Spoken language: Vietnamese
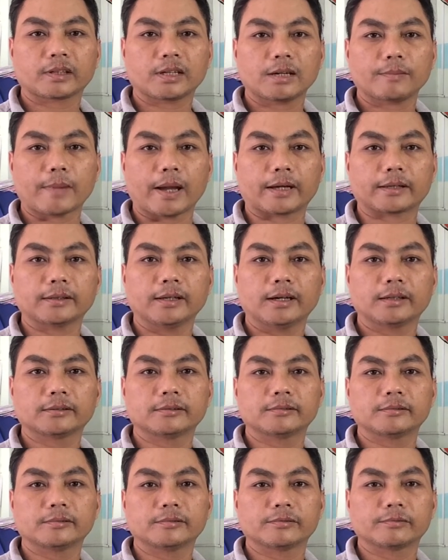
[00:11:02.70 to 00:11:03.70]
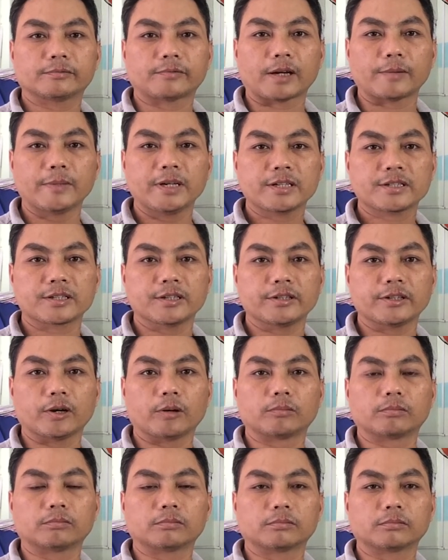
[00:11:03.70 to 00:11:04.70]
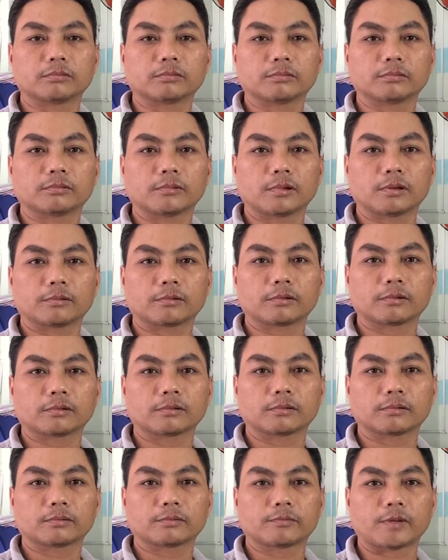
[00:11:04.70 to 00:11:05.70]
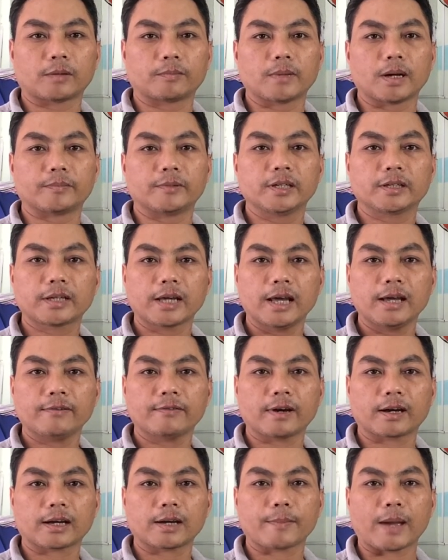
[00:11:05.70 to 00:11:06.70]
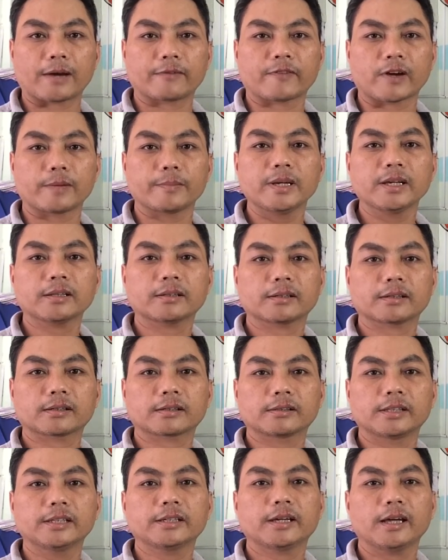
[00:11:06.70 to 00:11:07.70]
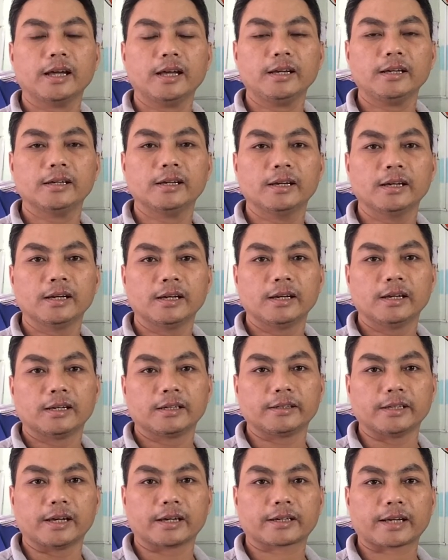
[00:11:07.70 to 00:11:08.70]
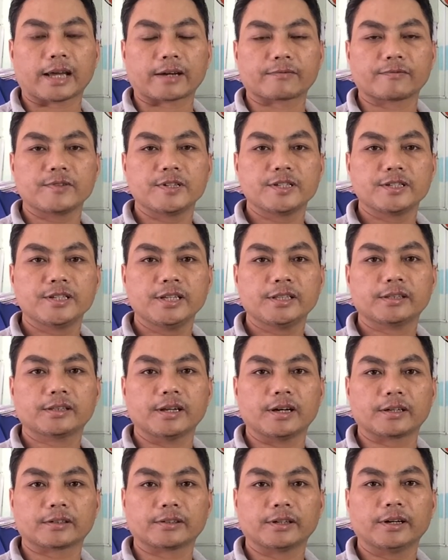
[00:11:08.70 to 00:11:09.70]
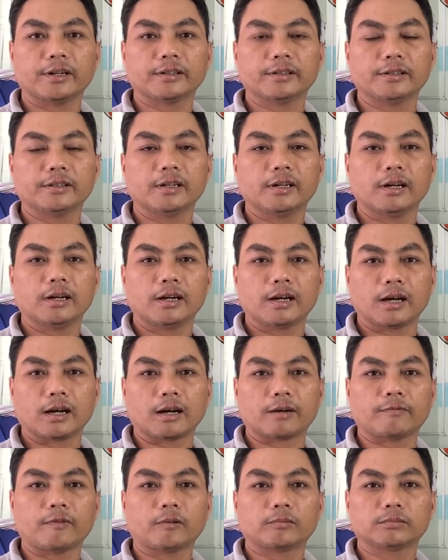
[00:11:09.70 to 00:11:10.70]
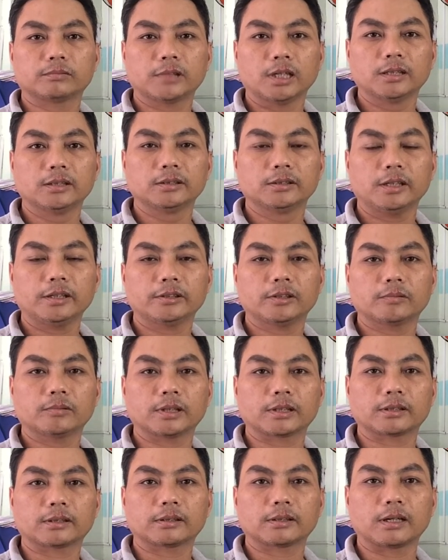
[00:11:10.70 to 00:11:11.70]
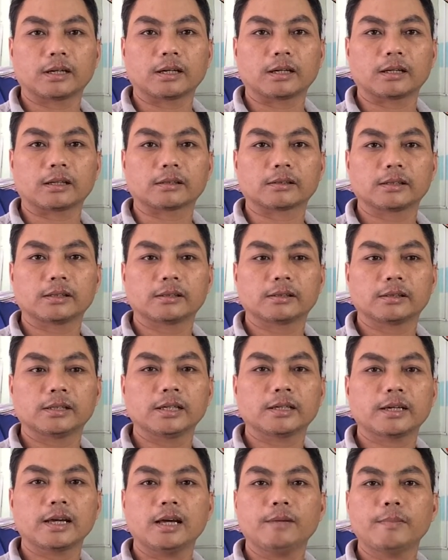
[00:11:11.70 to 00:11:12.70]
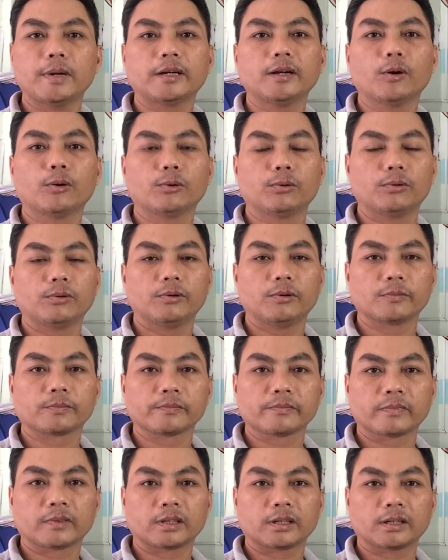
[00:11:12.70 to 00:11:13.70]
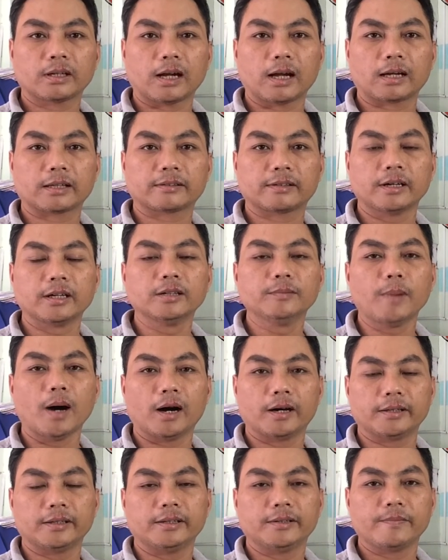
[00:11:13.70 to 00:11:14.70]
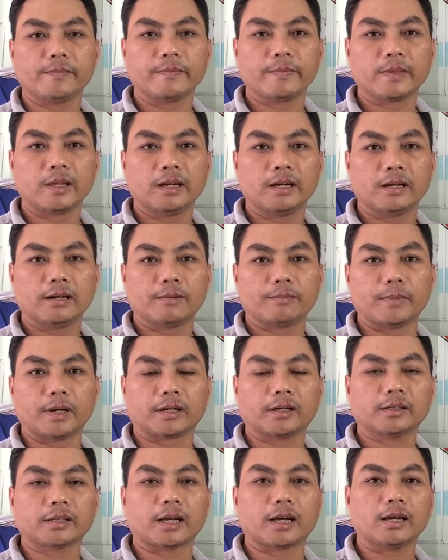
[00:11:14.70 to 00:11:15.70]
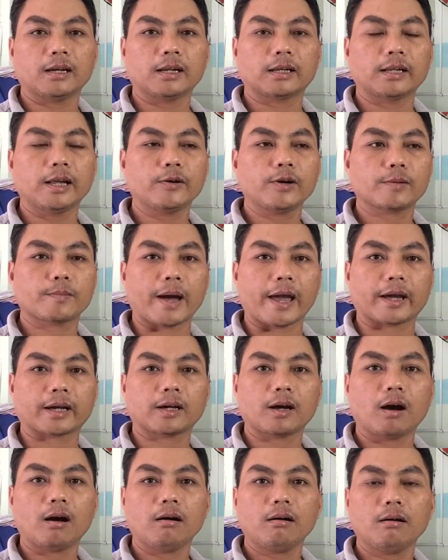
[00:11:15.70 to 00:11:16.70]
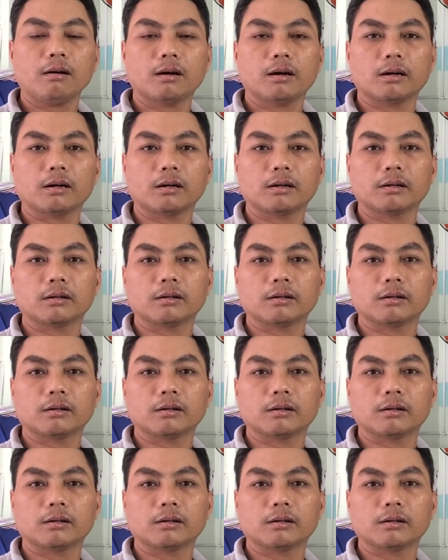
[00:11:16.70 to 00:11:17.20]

các bạn nên phải biết sử dụng phần mềm thiết kế và các bạn phải biết thiết kế về các visitor rơi à, phong thư nói chung là à, thiết kế menu à, thư mời mình có thể là nếu các bạn có